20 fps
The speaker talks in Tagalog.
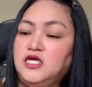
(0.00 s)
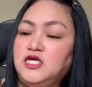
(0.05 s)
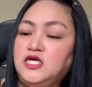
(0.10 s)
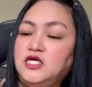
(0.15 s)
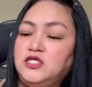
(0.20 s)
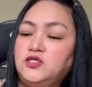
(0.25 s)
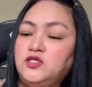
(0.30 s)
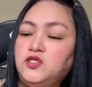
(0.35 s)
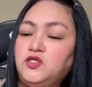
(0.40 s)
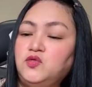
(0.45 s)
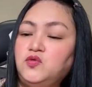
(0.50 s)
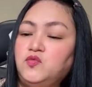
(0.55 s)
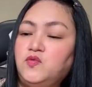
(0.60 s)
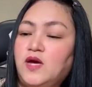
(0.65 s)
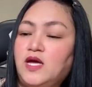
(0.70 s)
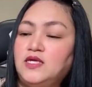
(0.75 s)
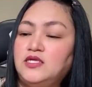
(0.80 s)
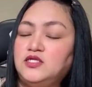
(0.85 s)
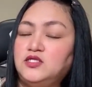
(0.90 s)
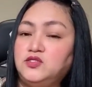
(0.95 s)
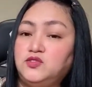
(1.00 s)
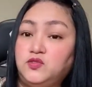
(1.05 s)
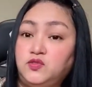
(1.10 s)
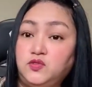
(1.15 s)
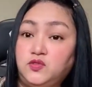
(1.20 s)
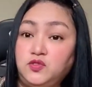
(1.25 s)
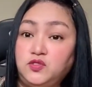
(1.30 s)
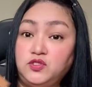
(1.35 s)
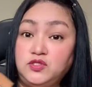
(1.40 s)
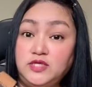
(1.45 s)
Ito yung wallet
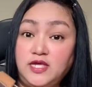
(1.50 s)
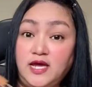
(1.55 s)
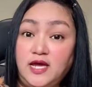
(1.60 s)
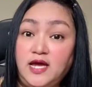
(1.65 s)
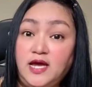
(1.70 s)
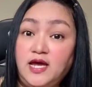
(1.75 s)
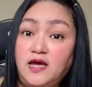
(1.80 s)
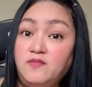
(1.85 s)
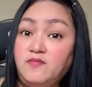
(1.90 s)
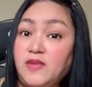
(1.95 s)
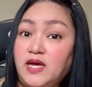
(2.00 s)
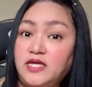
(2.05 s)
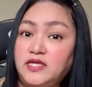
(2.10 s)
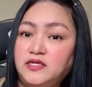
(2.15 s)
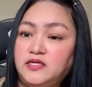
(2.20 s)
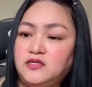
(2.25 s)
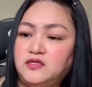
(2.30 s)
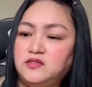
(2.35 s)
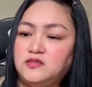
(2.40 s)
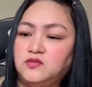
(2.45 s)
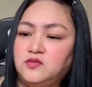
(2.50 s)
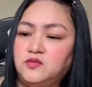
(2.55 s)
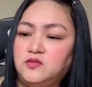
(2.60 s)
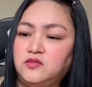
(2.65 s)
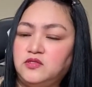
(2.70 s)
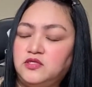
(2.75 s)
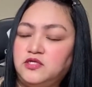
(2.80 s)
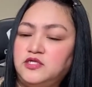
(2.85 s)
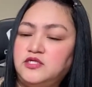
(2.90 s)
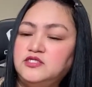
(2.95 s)
ko na My Care
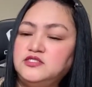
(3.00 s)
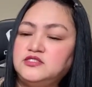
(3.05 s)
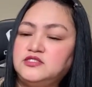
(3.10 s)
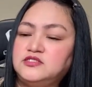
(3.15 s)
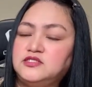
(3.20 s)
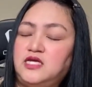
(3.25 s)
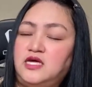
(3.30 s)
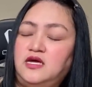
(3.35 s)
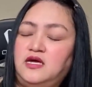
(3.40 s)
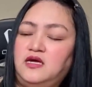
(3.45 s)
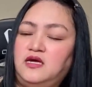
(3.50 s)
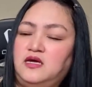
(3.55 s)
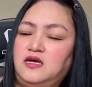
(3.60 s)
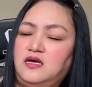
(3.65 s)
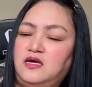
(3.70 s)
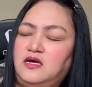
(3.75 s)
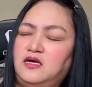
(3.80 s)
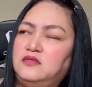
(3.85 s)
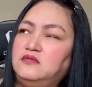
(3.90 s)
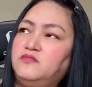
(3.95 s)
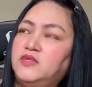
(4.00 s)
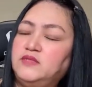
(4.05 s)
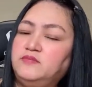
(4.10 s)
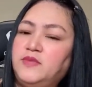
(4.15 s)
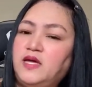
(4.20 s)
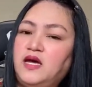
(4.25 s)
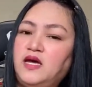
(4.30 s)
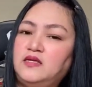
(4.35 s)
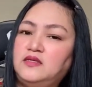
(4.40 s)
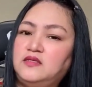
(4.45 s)
Course. Uh, ano ba
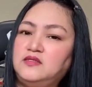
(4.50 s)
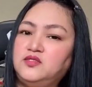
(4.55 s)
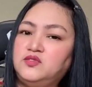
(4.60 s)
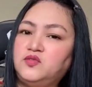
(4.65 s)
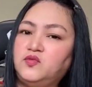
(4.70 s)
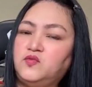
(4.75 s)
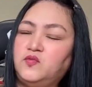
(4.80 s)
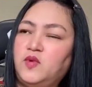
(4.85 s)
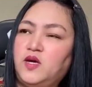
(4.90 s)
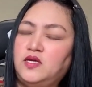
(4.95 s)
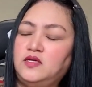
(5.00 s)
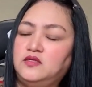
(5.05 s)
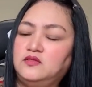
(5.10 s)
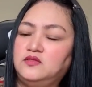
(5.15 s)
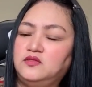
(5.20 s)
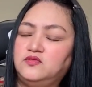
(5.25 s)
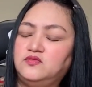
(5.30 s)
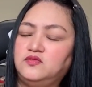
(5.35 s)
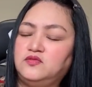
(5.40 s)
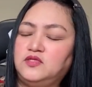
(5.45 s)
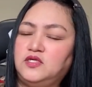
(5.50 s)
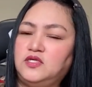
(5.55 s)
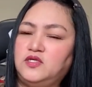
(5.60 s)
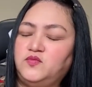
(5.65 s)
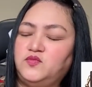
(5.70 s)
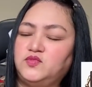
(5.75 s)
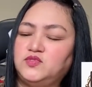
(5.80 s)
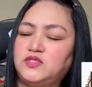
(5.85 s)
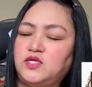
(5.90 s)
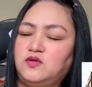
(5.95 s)
pangalan nitong wallet nito?
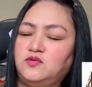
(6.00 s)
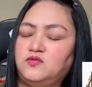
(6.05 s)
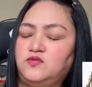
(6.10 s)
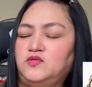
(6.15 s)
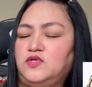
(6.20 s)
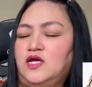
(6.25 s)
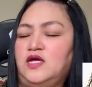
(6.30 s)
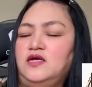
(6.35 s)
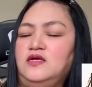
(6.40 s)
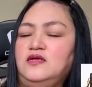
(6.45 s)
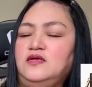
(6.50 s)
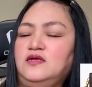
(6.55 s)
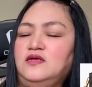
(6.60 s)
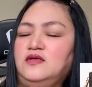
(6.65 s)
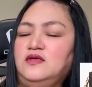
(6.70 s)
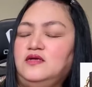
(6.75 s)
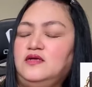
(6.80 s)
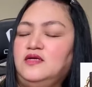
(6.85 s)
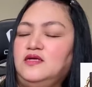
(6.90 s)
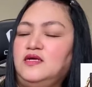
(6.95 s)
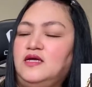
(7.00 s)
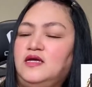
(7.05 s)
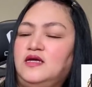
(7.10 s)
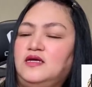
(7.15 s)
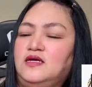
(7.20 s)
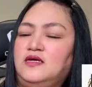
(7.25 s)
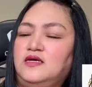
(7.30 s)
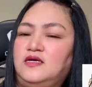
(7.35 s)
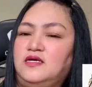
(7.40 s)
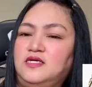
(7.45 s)
Nalimutan ko na.
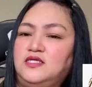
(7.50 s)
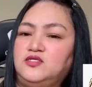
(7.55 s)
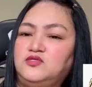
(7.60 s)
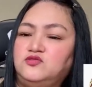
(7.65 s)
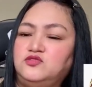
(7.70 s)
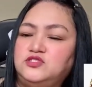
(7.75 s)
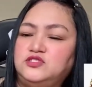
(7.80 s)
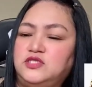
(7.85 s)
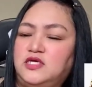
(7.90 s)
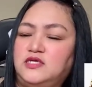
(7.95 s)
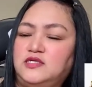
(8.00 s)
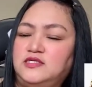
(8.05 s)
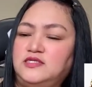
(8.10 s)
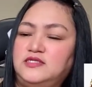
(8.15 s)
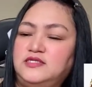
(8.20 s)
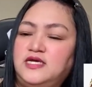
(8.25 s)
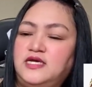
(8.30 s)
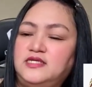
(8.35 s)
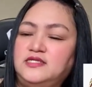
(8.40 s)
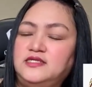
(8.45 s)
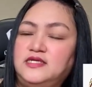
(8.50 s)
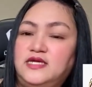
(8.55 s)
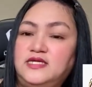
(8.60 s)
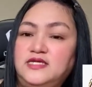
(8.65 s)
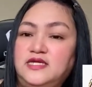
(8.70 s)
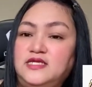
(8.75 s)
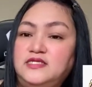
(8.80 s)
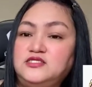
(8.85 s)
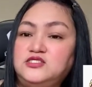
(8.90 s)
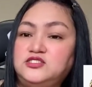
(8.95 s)
Uh, ito siya. Yan,
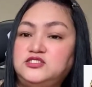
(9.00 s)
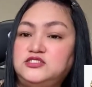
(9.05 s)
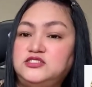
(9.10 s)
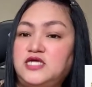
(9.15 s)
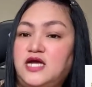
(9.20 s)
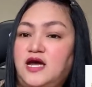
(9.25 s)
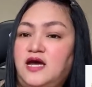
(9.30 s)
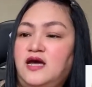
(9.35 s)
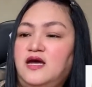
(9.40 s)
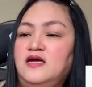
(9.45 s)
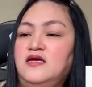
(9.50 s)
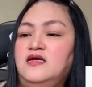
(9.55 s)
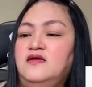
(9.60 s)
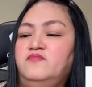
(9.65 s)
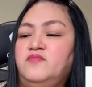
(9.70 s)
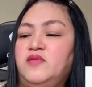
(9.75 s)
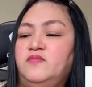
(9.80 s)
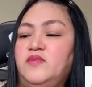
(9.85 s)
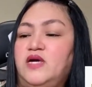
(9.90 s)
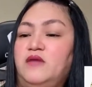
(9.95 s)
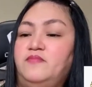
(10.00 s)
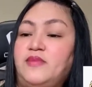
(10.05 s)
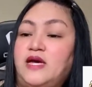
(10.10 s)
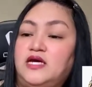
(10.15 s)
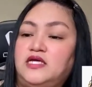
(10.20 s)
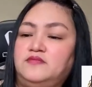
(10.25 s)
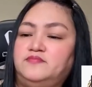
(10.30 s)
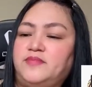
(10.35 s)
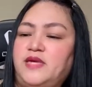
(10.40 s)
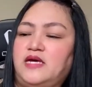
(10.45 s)
ganyan siya. Yung mga
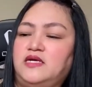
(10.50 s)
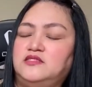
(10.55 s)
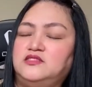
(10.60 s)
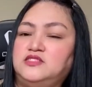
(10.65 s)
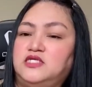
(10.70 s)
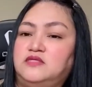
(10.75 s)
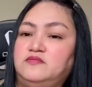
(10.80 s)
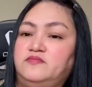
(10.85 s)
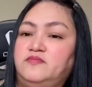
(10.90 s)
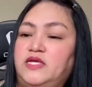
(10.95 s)
packet-packet siya.